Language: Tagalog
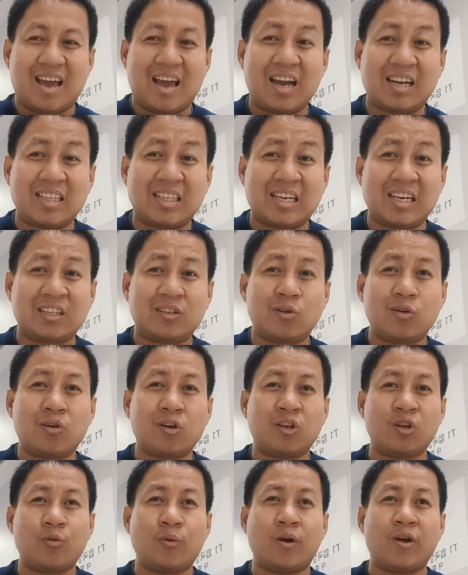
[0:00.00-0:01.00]
agad-agad kong
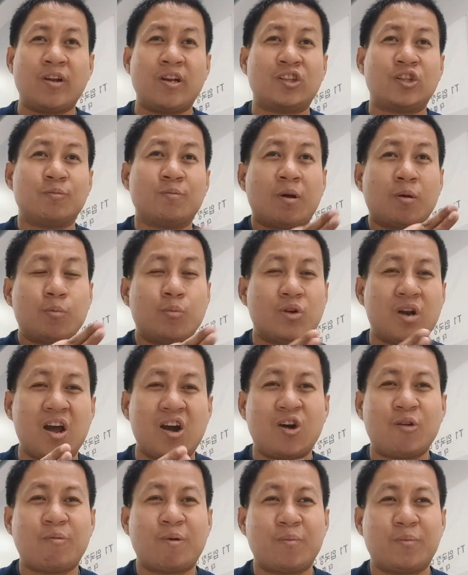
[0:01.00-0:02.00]
kinuha yun at tumakbo
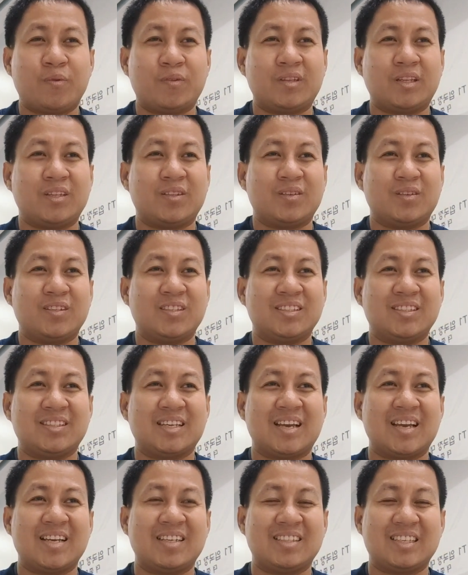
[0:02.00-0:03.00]
na ako papunta doon
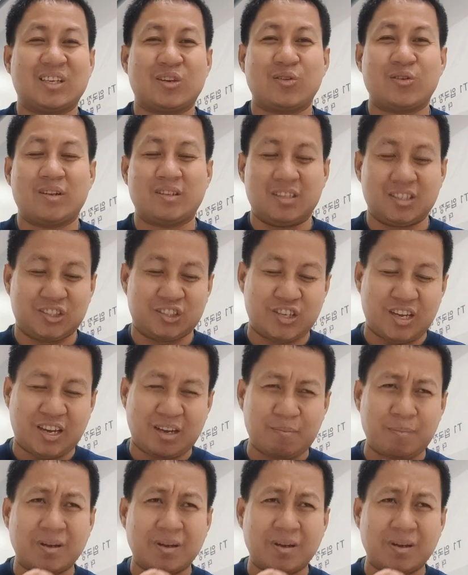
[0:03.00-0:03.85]
sa security check.